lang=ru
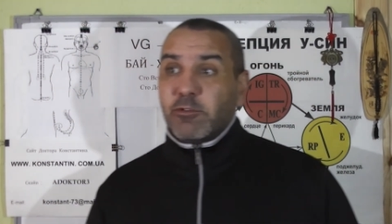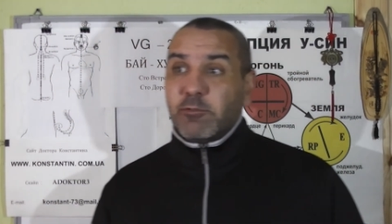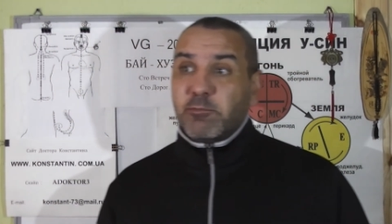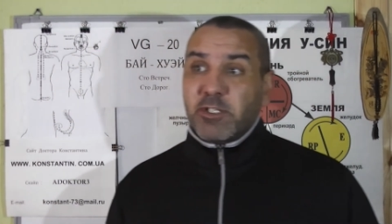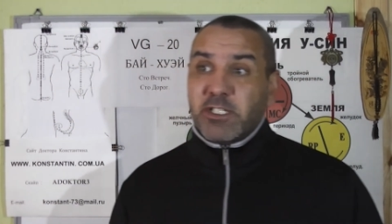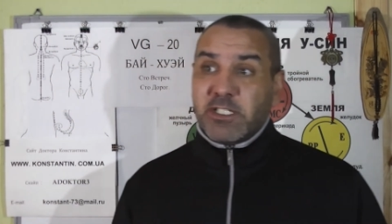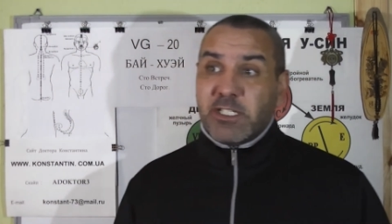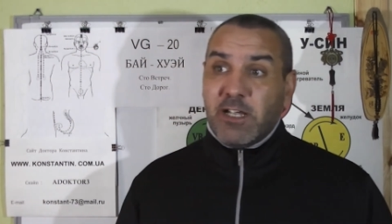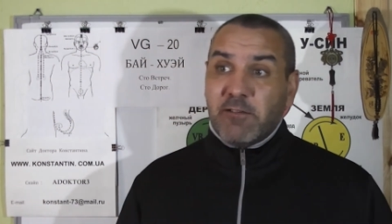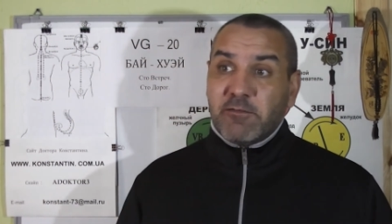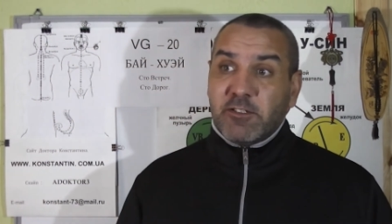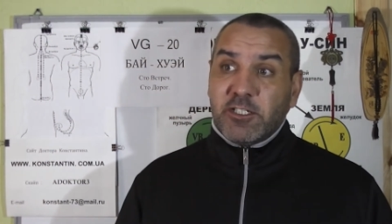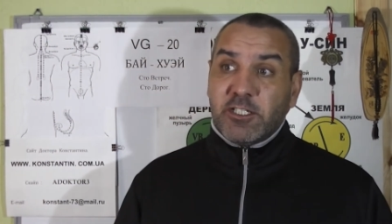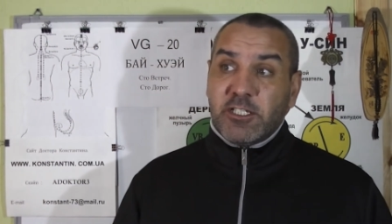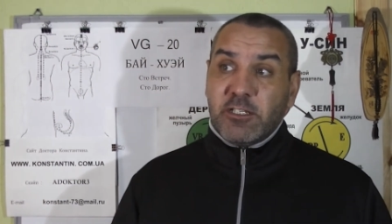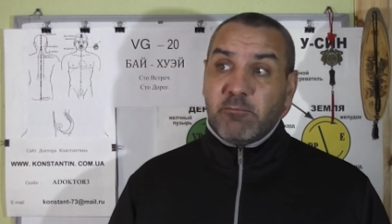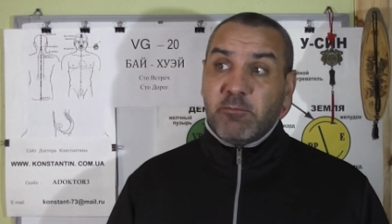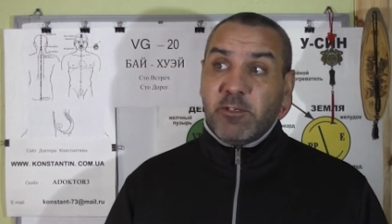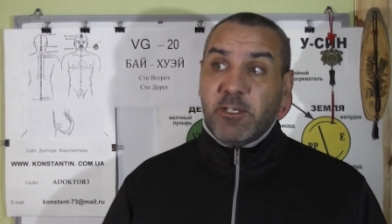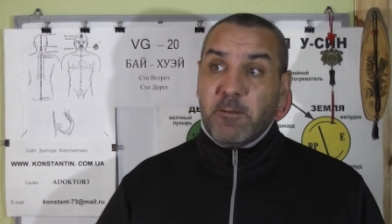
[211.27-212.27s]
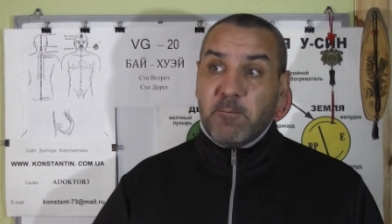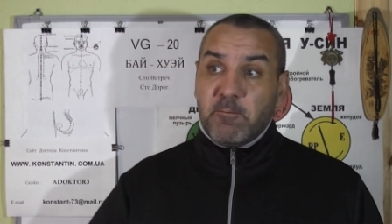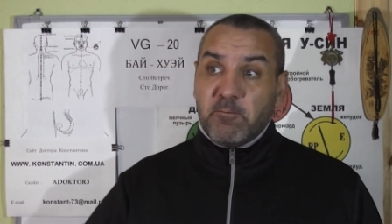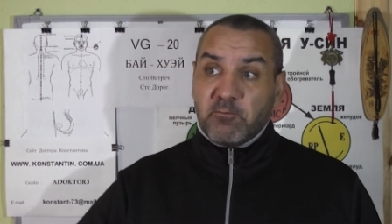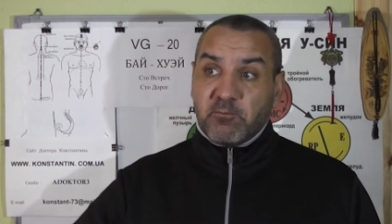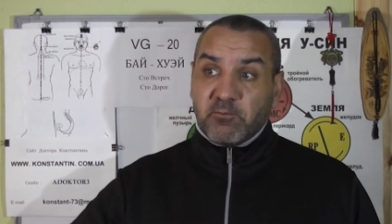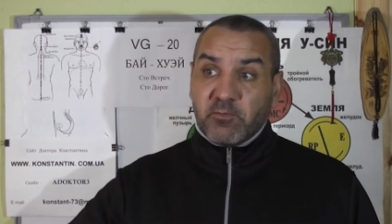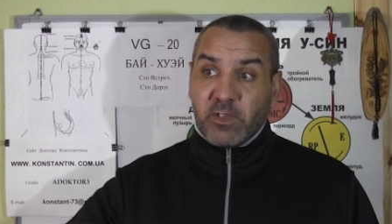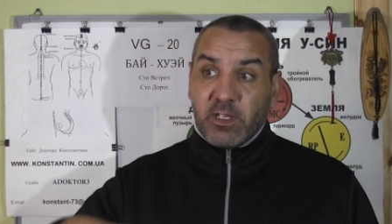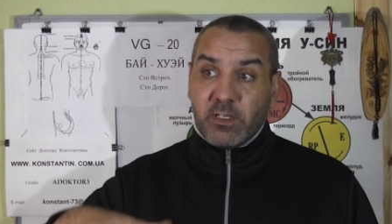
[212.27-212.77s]
Вот представьте себе,
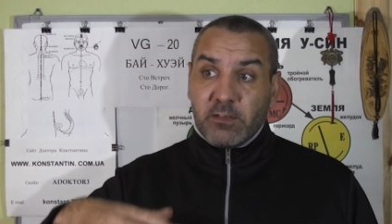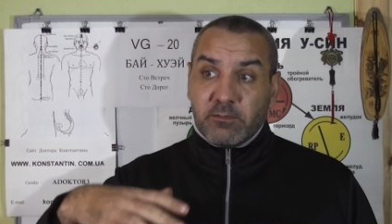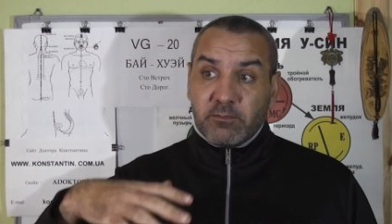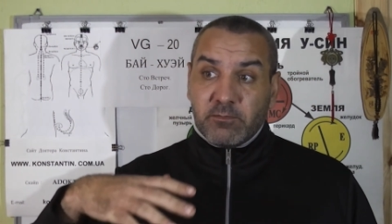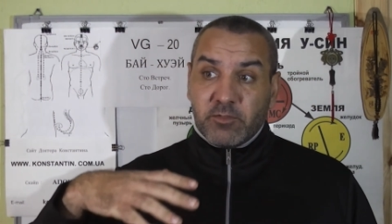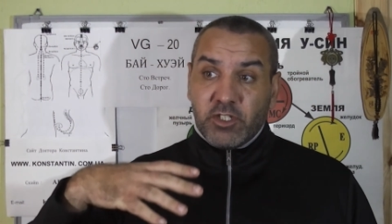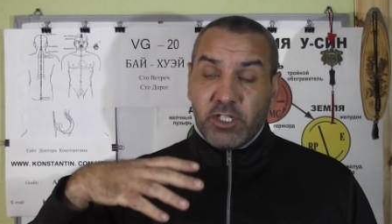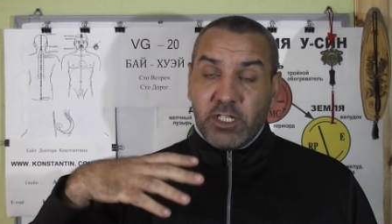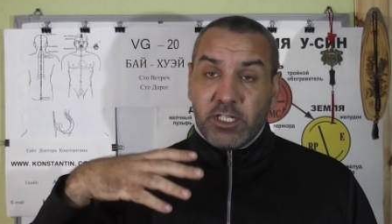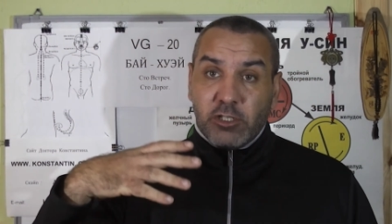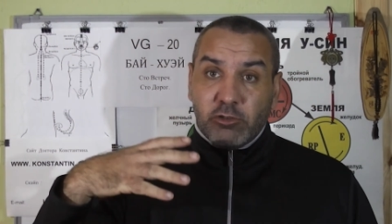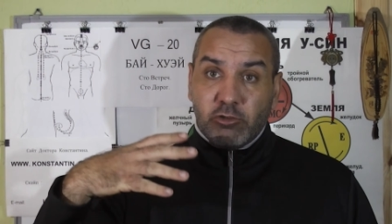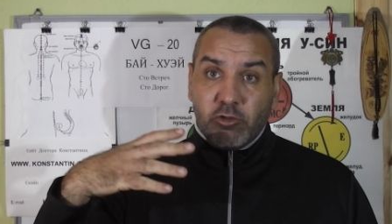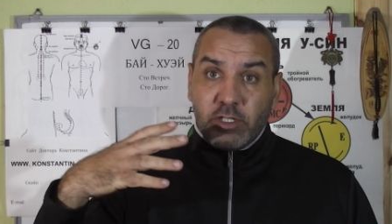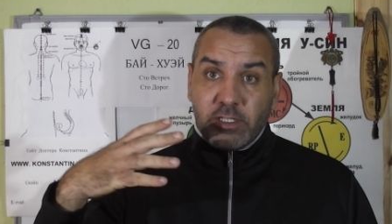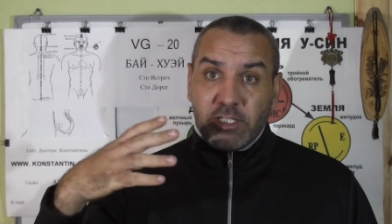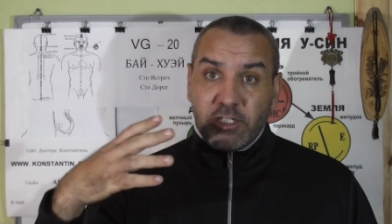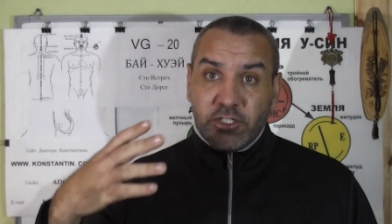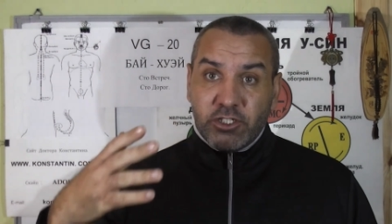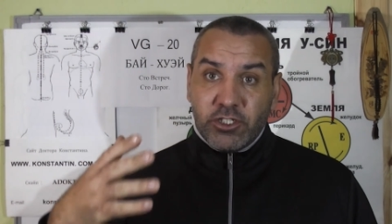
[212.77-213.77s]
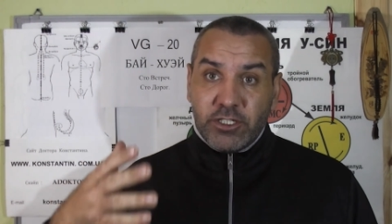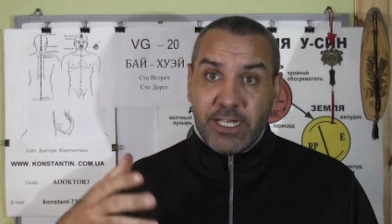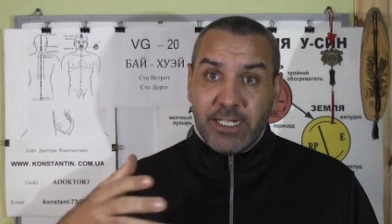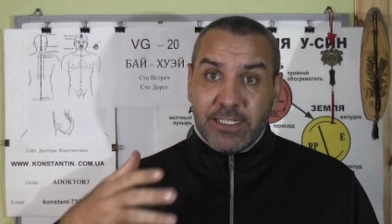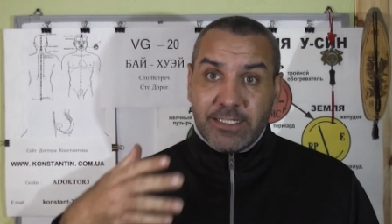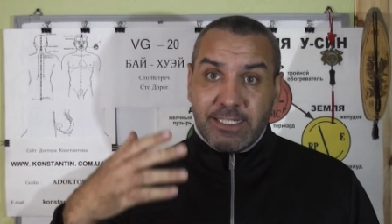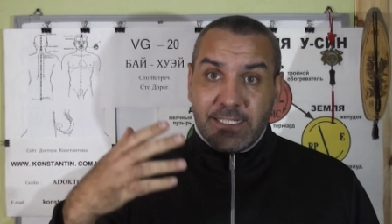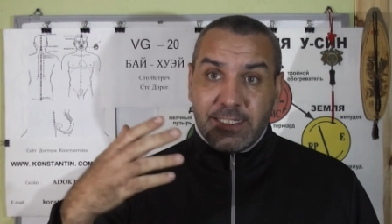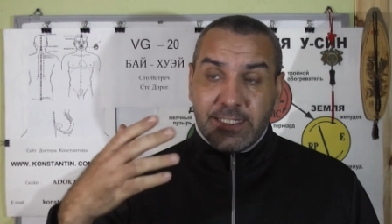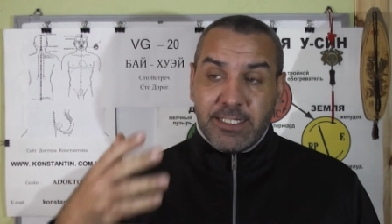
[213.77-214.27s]
человека только
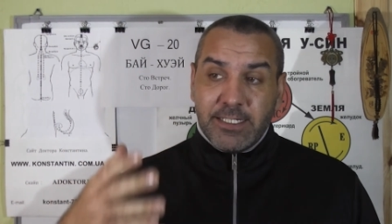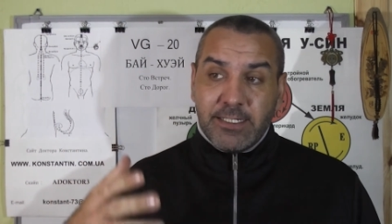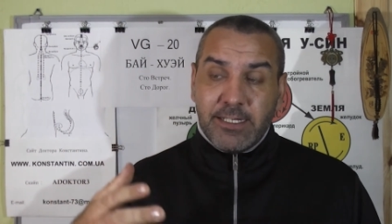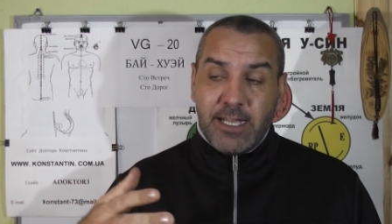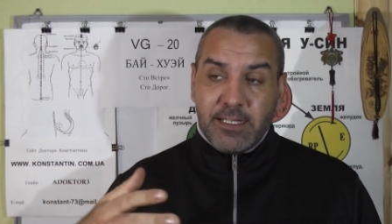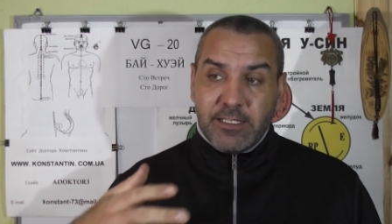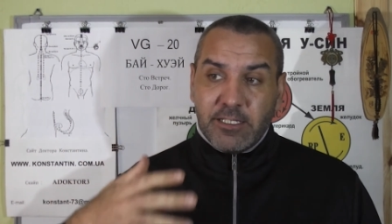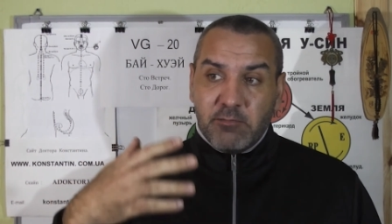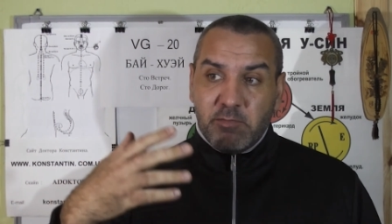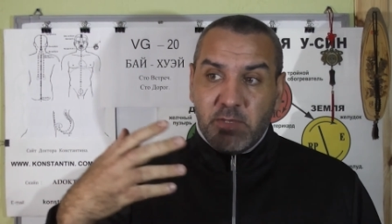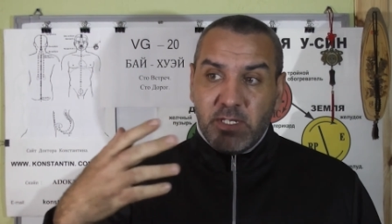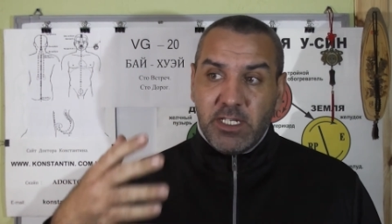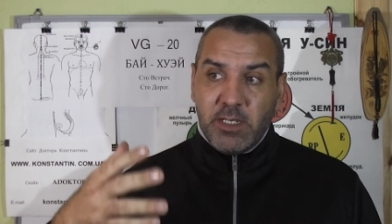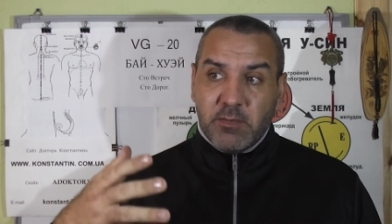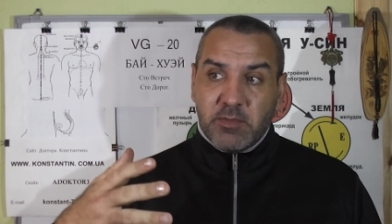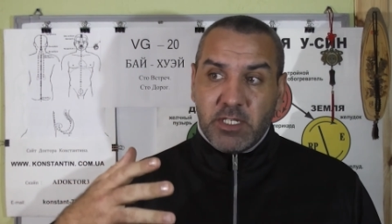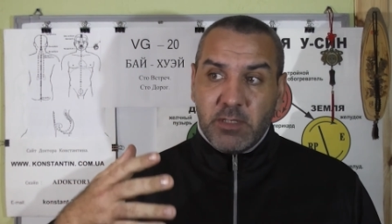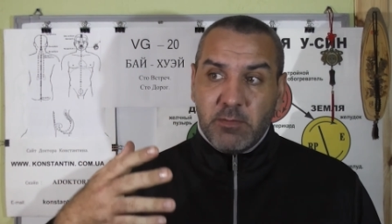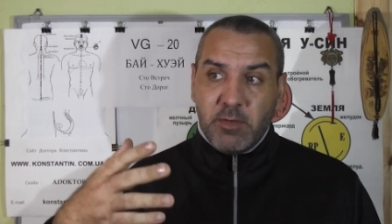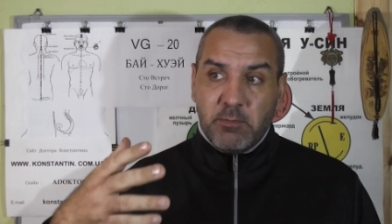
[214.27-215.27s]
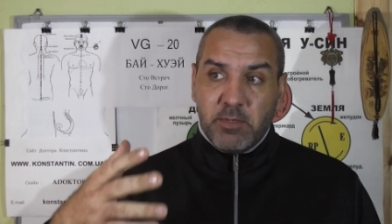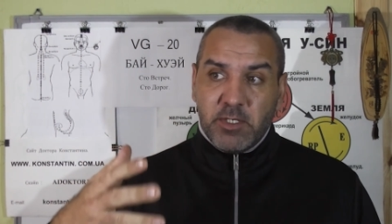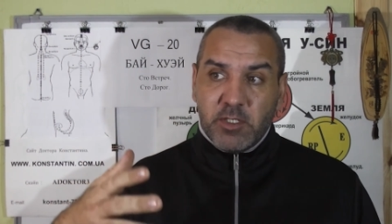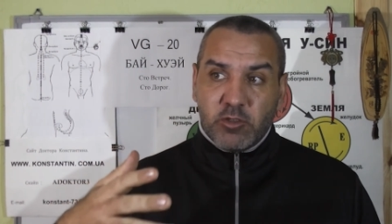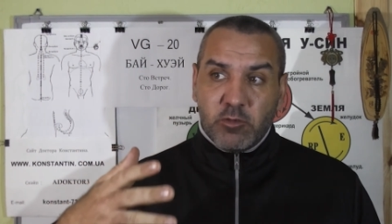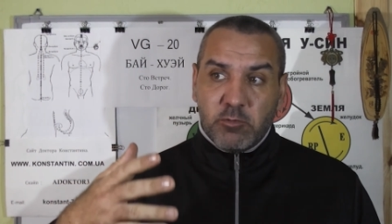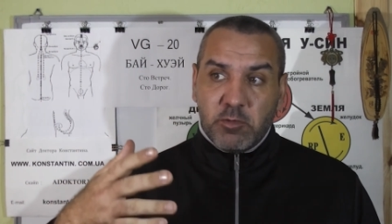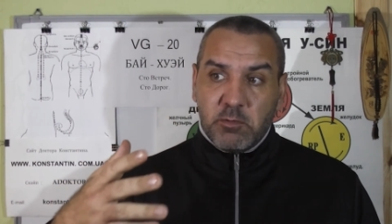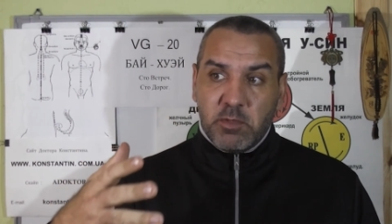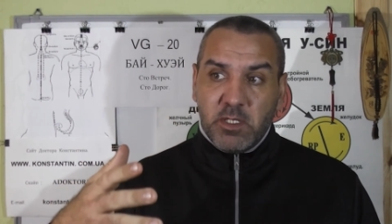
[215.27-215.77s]
начинает застигать эпилепсия, либо
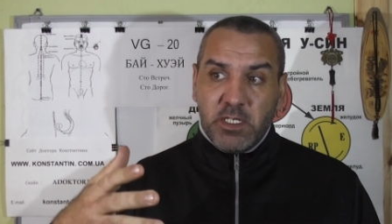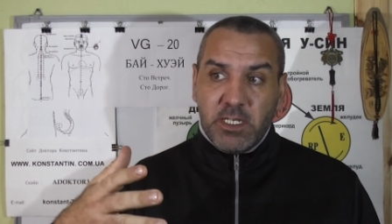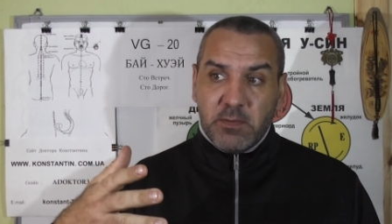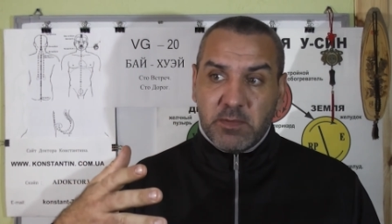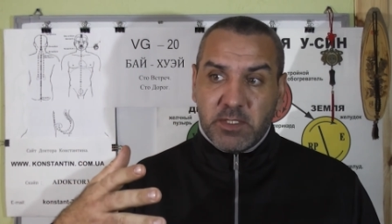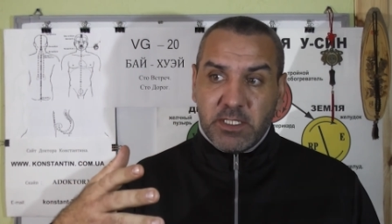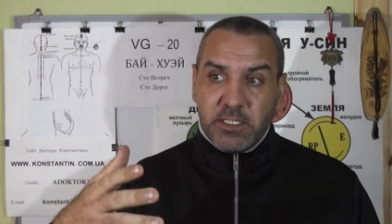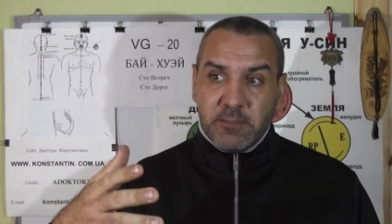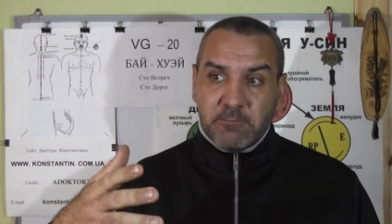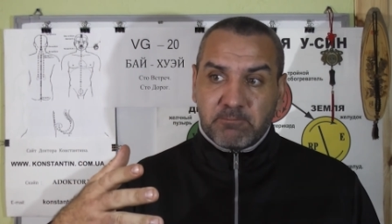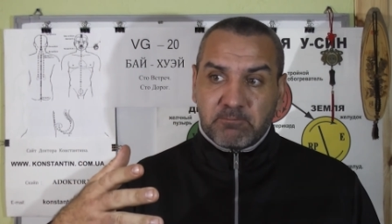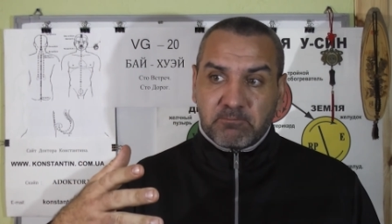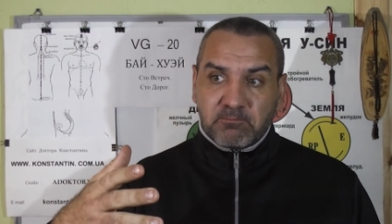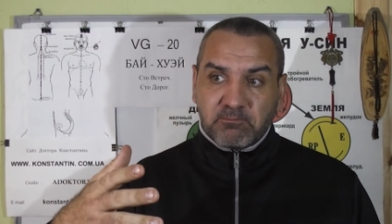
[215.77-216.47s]
приступ эпилепсии